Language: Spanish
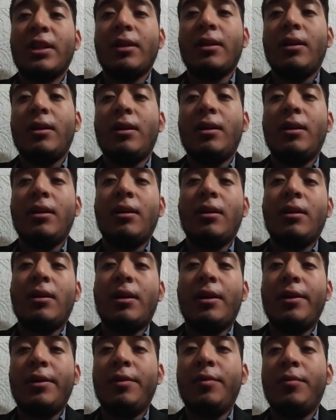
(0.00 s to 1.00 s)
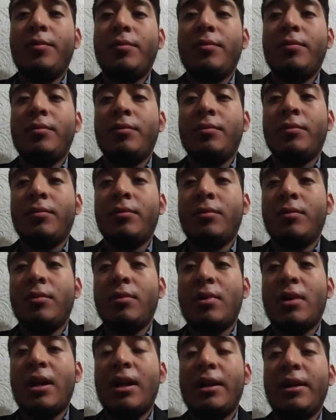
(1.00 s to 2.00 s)
eh, hay un
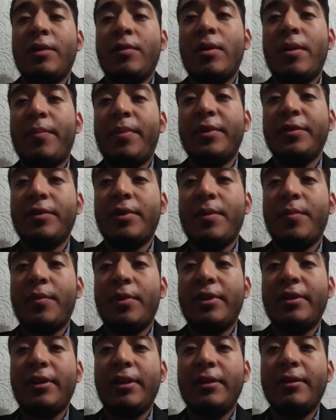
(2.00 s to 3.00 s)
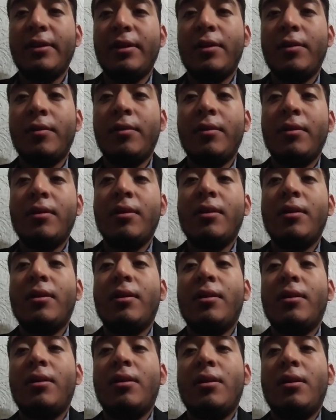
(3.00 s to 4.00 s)
alguien, una persona por así decirlo,
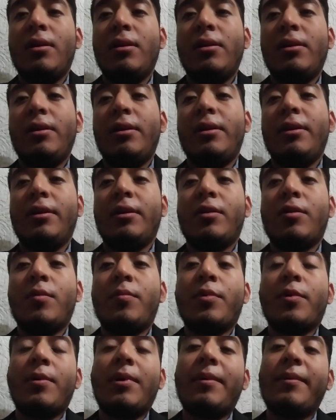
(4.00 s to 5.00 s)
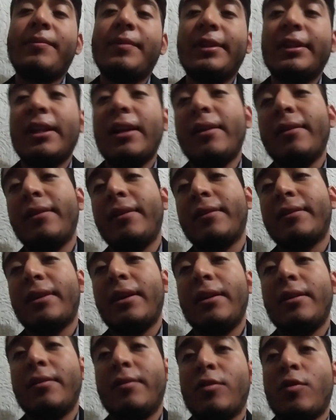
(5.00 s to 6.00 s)
eh, con problemas mentales en las
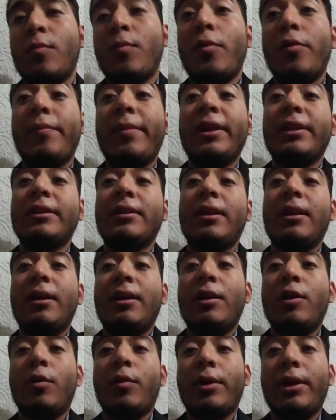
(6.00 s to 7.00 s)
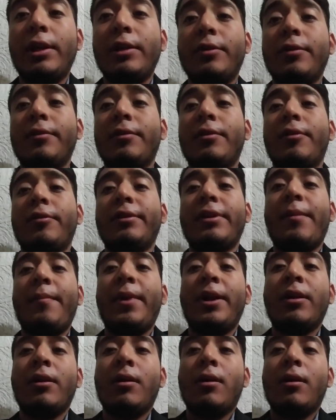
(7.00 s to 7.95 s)
calles. Comúnmente loquitos los llaman.